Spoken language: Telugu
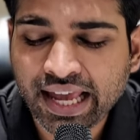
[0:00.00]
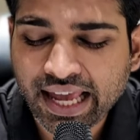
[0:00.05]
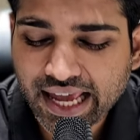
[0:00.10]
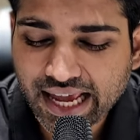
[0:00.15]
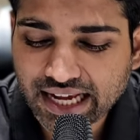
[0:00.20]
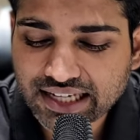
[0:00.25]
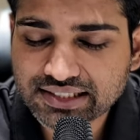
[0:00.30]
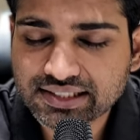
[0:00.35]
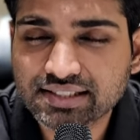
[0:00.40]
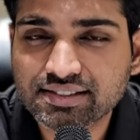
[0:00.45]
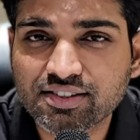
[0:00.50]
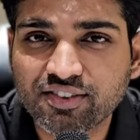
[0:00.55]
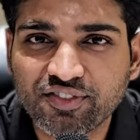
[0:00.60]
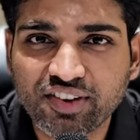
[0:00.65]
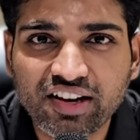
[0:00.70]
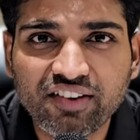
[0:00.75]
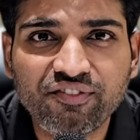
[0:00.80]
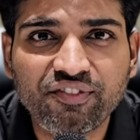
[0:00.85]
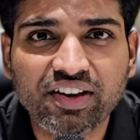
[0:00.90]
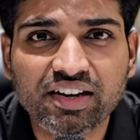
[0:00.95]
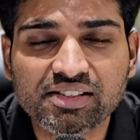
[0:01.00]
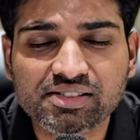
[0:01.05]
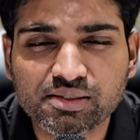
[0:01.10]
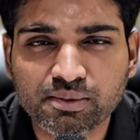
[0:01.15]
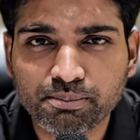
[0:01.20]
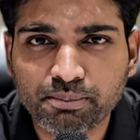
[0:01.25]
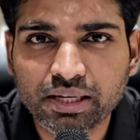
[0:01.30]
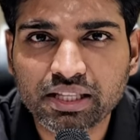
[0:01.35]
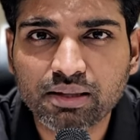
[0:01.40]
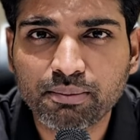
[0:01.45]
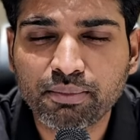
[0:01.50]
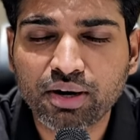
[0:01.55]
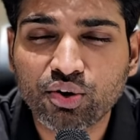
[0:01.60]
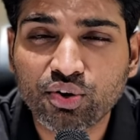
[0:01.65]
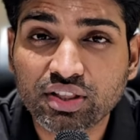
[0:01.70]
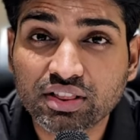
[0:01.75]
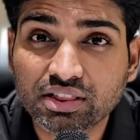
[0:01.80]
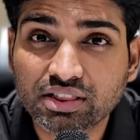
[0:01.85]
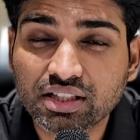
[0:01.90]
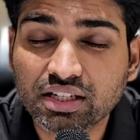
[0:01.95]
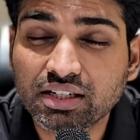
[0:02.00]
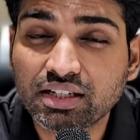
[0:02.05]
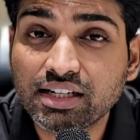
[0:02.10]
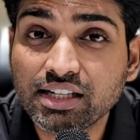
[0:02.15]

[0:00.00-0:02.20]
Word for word: ఎక్సెసివ్ వెల్ఫేరిజం మీద మనం ఎంత